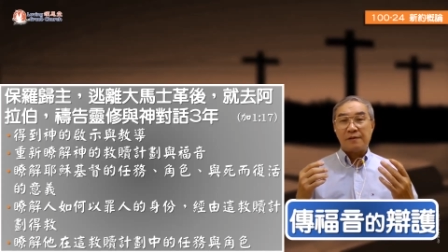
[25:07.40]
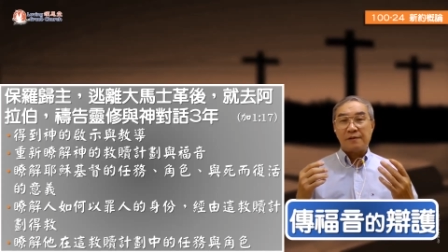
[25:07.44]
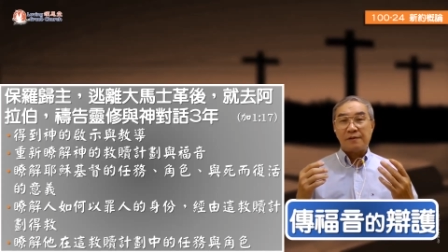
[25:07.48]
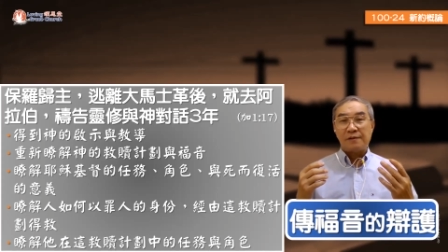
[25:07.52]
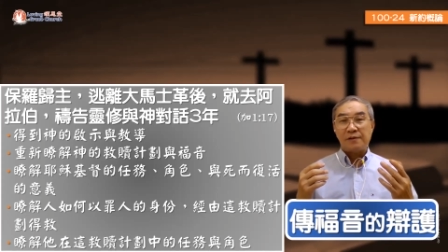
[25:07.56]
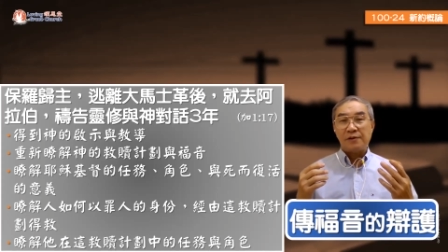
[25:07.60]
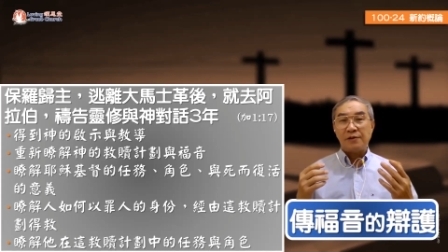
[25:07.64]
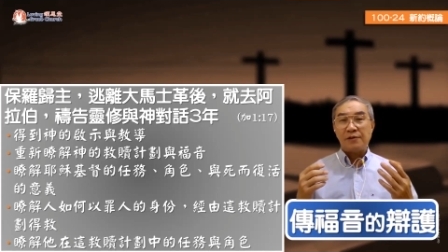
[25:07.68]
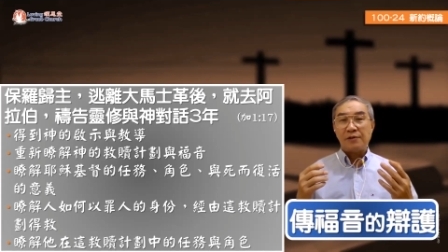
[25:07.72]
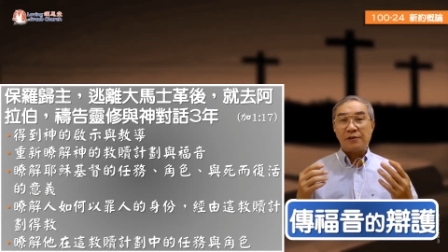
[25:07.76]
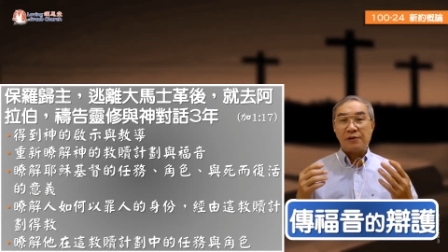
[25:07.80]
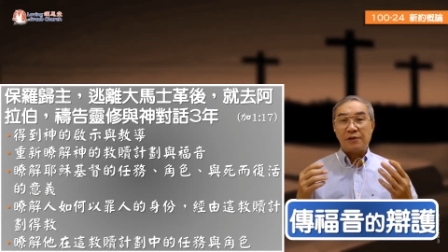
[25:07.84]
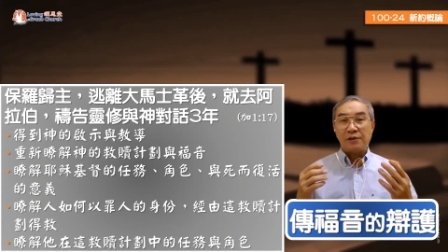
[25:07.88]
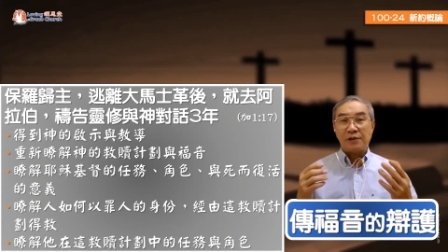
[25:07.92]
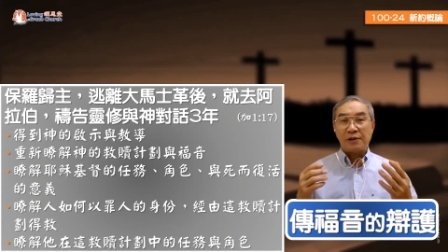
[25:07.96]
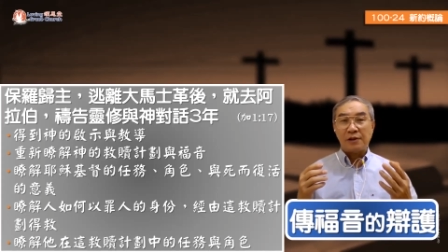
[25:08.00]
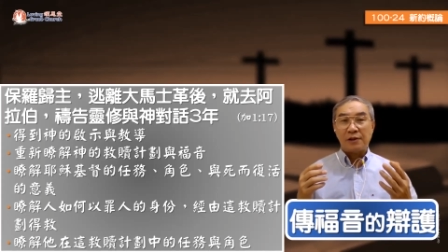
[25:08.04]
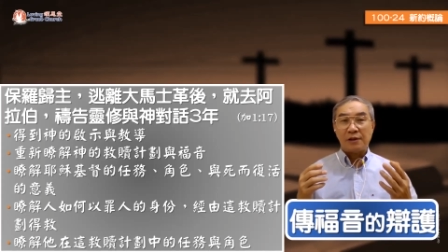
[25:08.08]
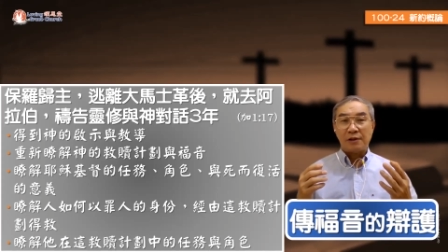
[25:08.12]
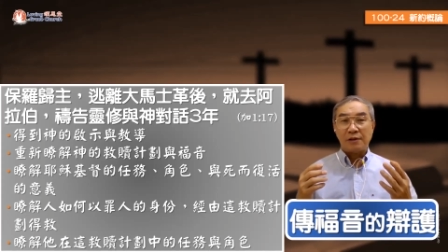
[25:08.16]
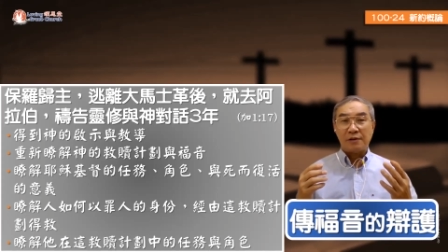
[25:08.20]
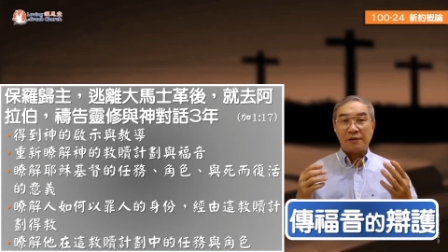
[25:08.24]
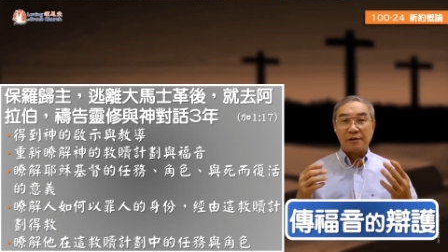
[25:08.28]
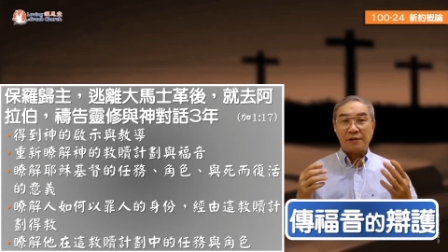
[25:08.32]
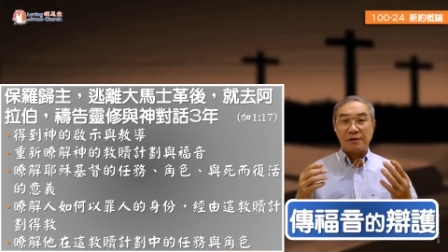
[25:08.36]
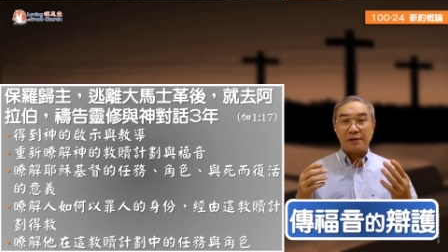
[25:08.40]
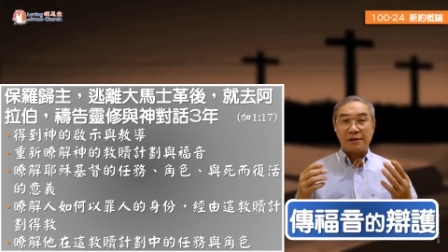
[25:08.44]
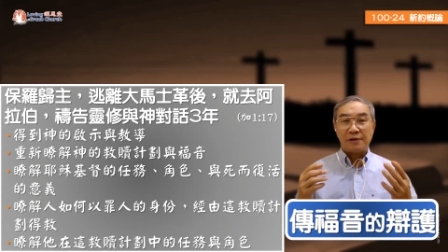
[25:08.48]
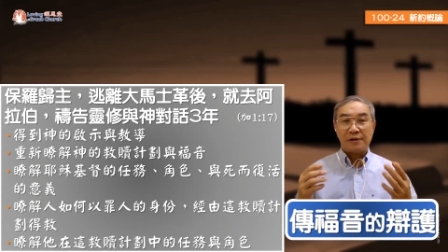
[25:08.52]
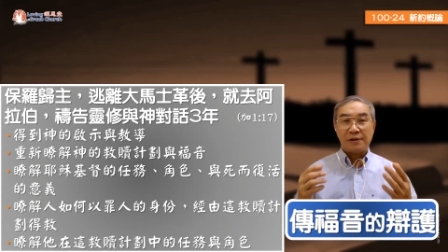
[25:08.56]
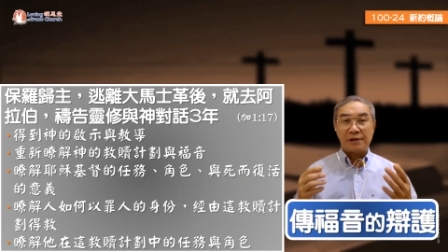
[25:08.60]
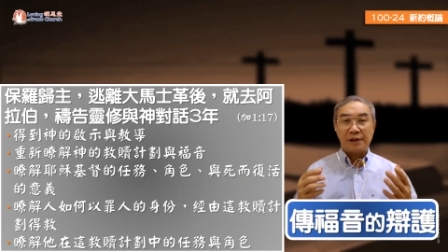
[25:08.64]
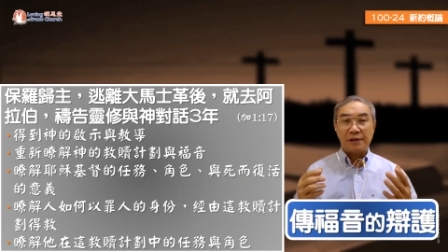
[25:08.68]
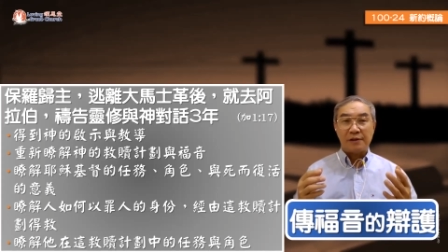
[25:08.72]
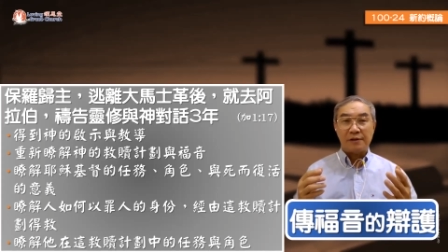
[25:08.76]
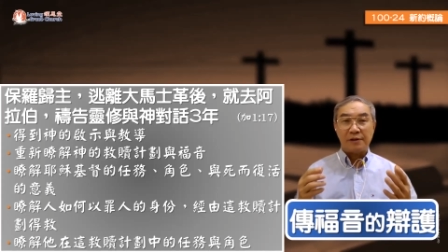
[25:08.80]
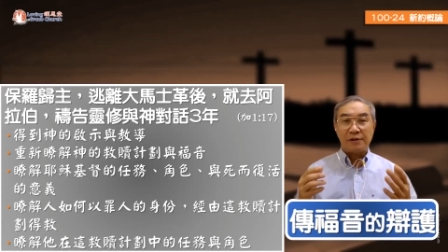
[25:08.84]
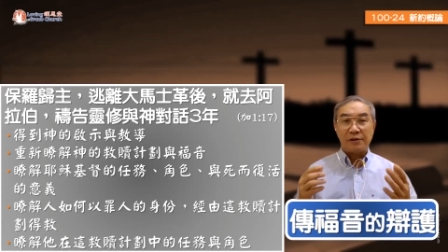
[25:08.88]
继续得到
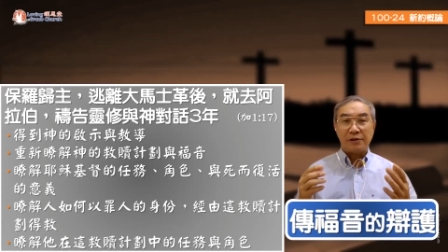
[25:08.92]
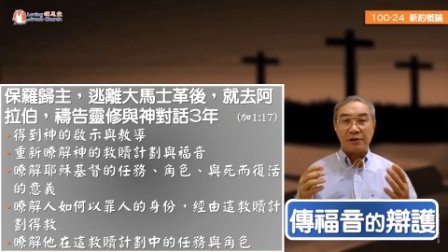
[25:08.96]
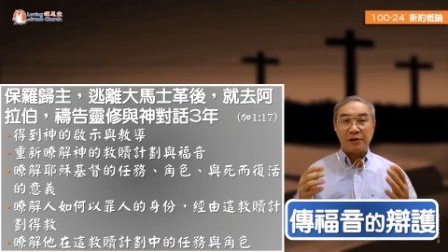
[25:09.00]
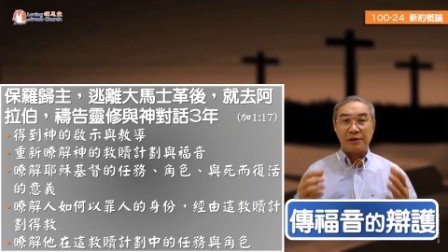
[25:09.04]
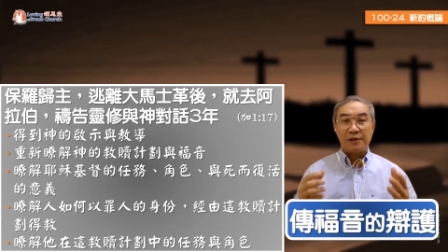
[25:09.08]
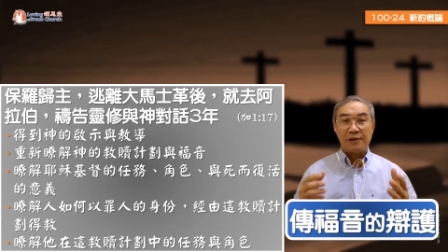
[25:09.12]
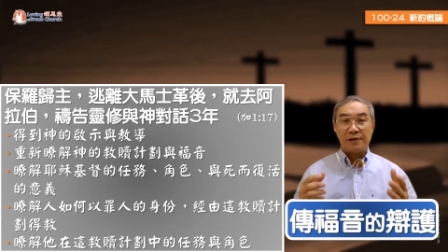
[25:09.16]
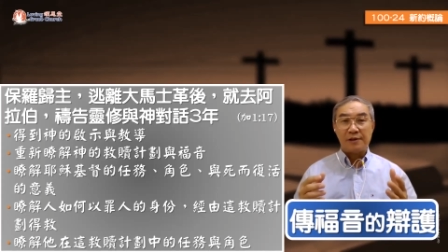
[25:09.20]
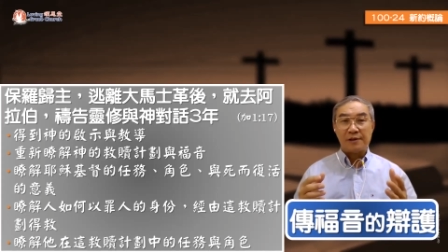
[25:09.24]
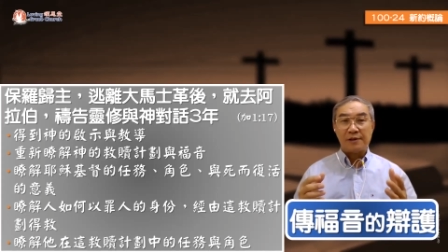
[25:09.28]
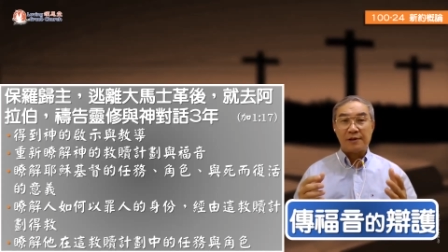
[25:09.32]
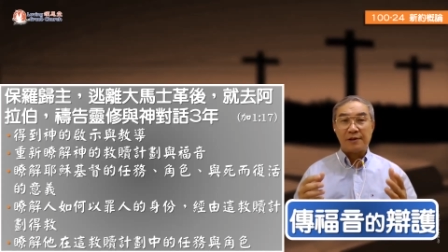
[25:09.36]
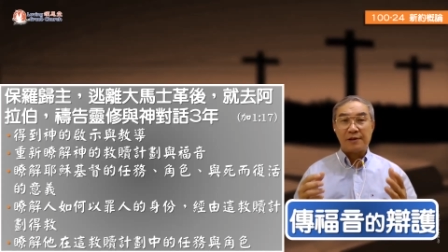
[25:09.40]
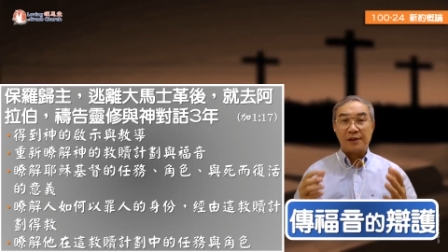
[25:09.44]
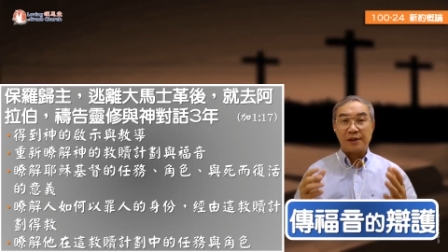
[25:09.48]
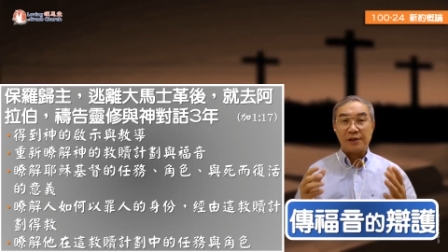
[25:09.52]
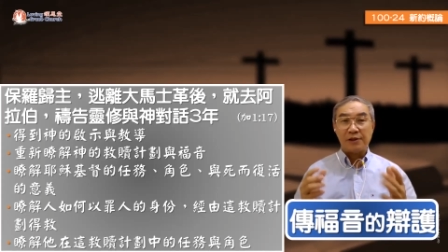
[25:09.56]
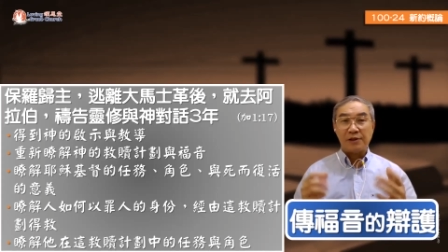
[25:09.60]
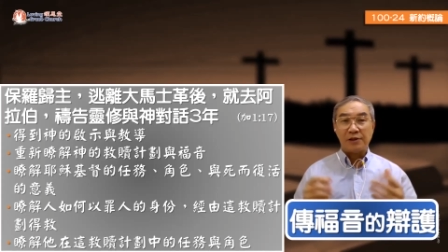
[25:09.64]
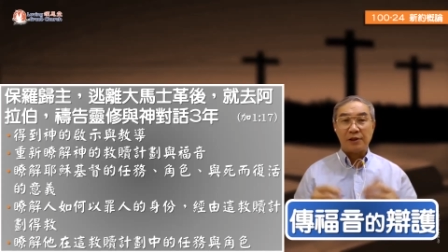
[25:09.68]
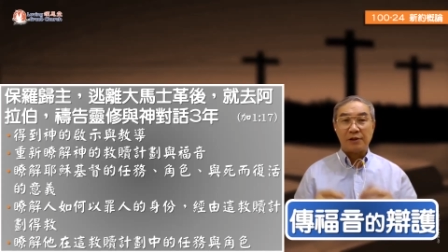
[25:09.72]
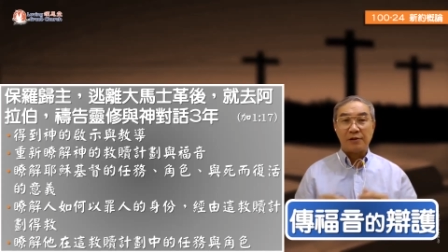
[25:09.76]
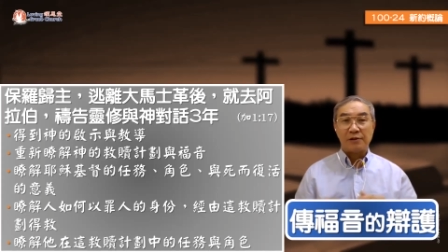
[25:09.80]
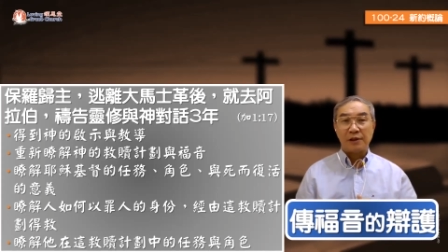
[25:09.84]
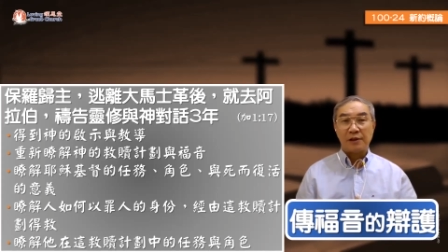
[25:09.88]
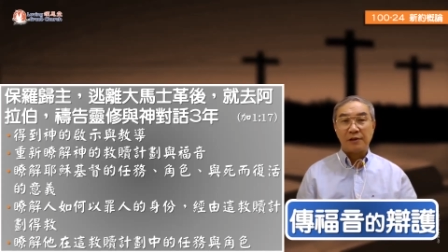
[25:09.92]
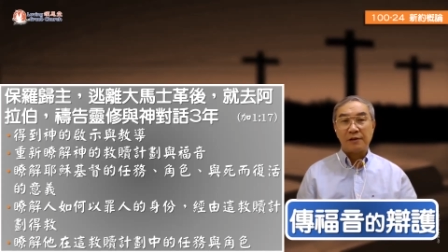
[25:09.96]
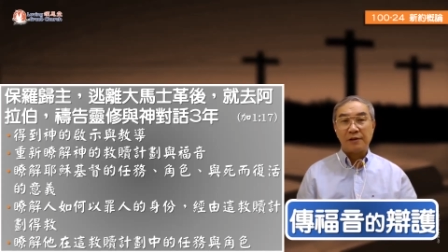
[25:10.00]
神的启示跟教导